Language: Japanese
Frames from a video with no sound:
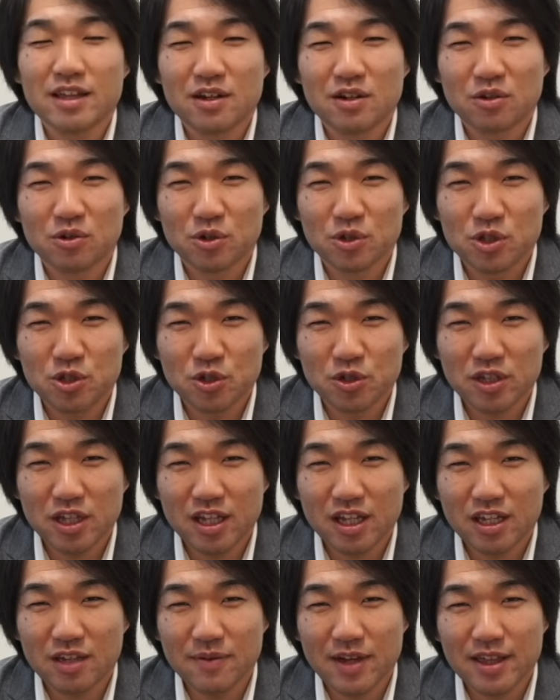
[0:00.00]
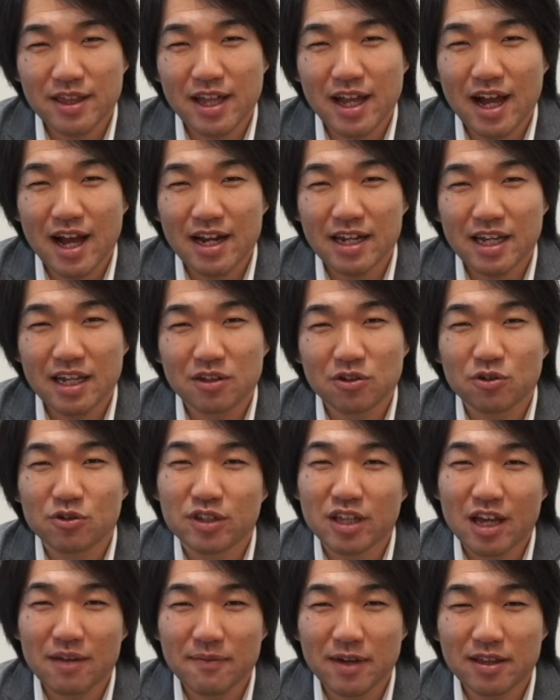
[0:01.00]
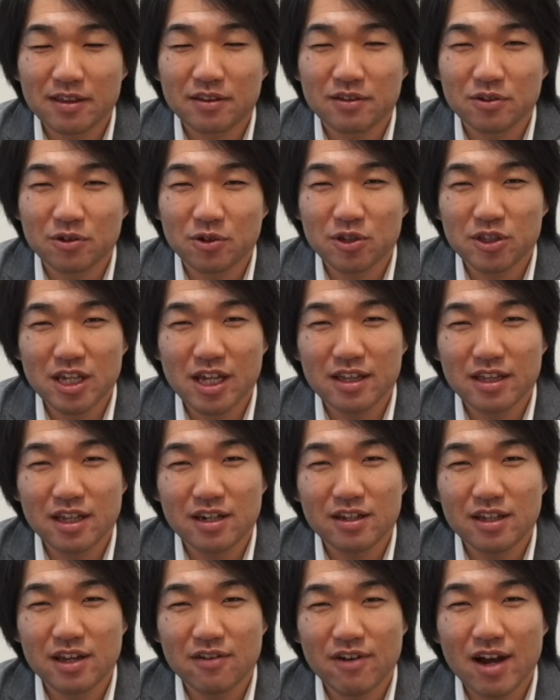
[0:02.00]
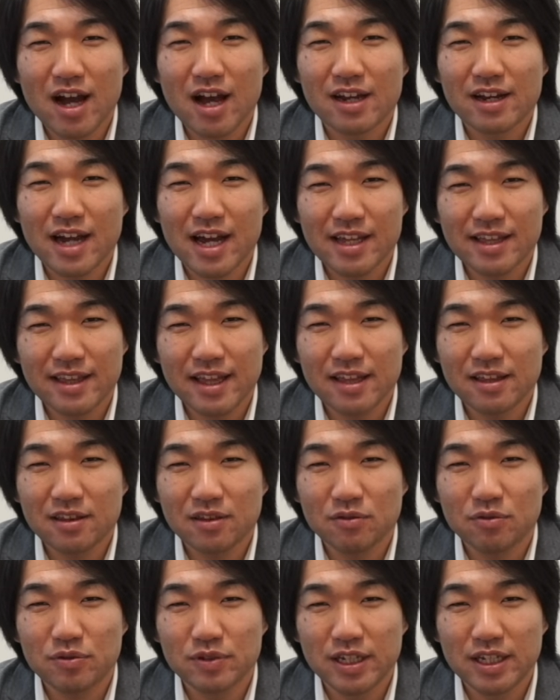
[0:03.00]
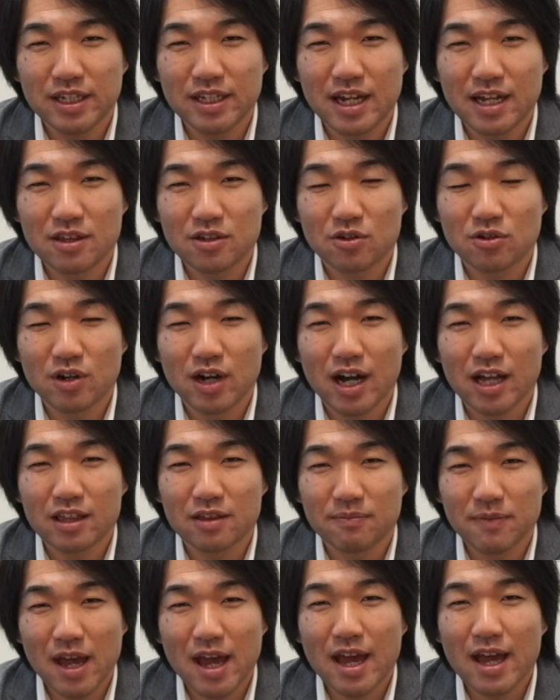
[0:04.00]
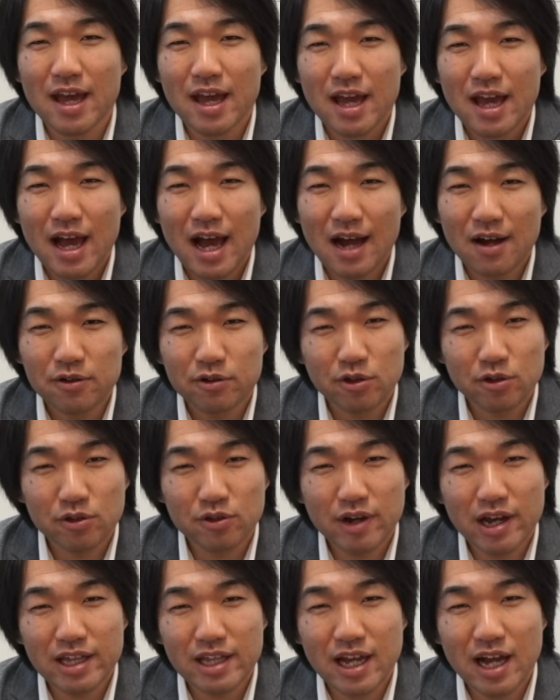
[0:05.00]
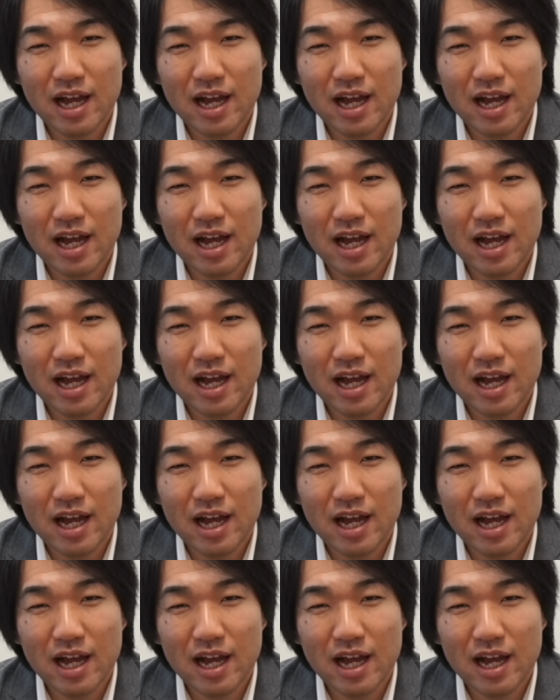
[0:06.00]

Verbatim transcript: ンネルをご視聴いただきましてありがとうございます。このチャンネルではライセンスフリーラジオをはじめ、アウトドアで